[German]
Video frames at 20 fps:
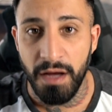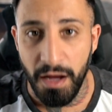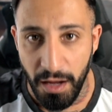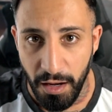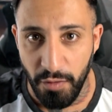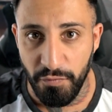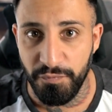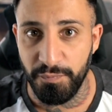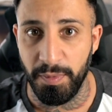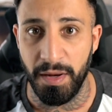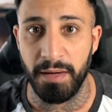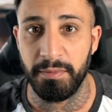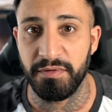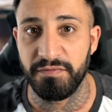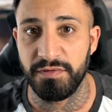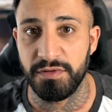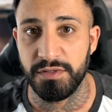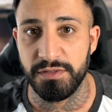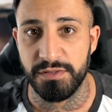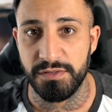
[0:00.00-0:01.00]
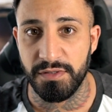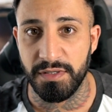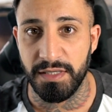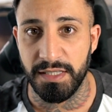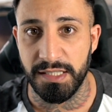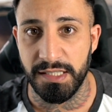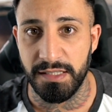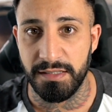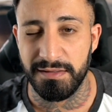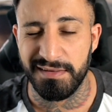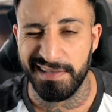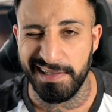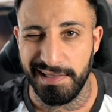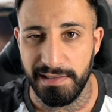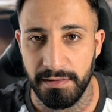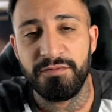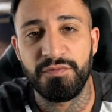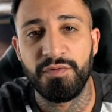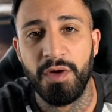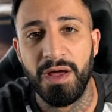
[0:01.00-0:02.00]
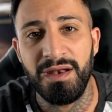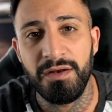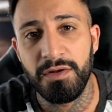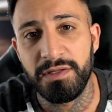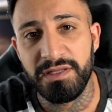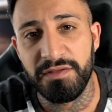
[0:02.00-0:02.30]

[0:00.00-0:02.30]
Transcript: auf Barber-Videos zu reagieren für alle Leute,